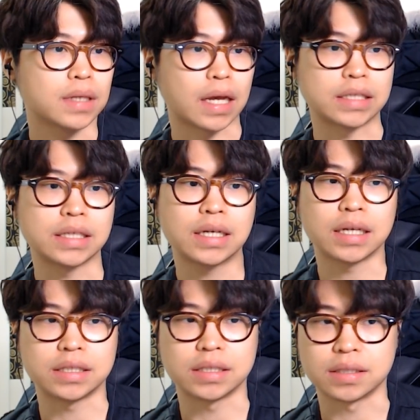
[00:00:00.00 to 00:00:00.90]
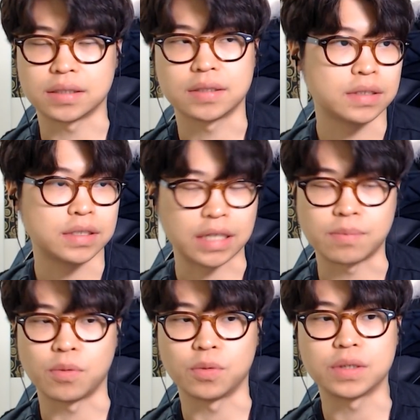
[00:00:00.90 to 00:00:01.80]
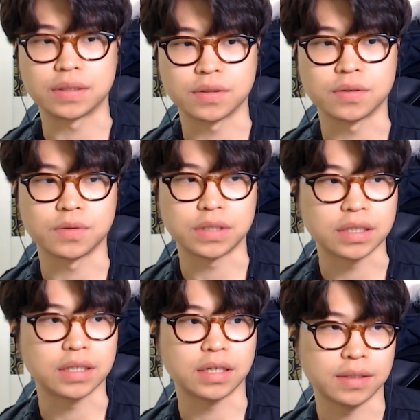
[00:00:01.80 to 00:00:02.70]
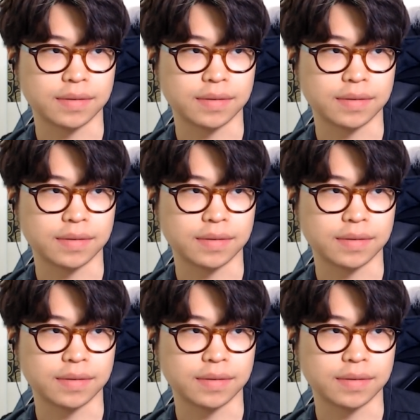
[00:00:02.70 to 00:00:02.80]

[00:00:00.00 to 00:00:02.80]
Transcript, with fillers: 아직까지는 잘 모르겠어요 솔직히